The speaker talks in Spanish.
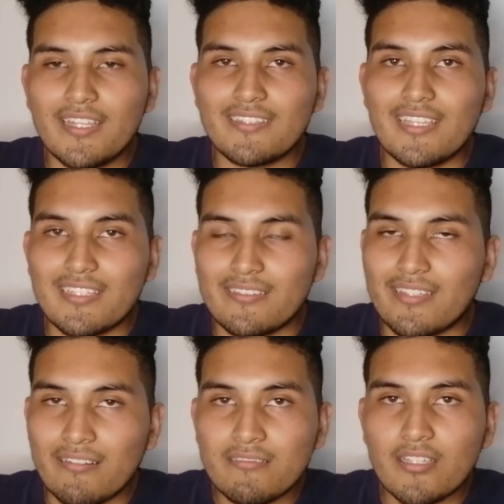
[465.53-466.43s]
de
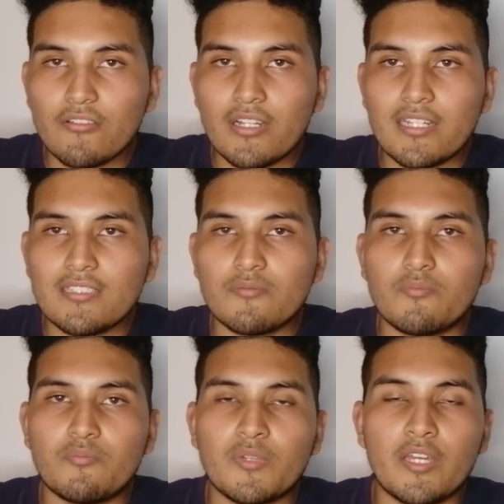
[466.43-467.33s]
30 dólares
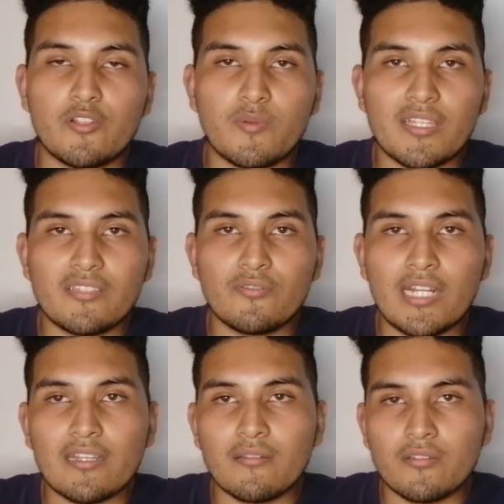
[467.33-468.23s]
que nos va a
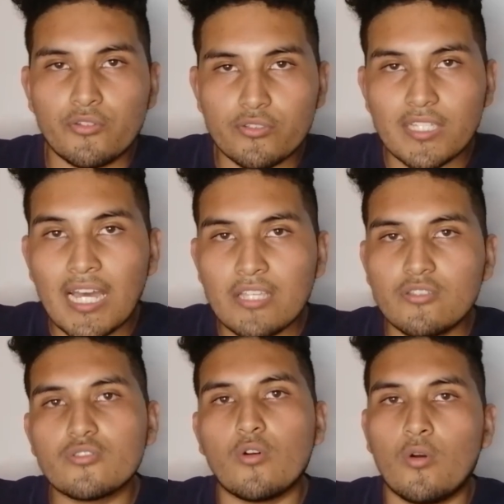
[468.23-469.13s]
durar dos
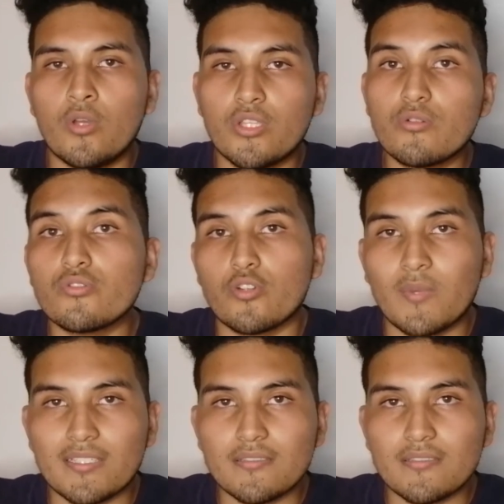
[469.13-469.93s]
años o incluso más.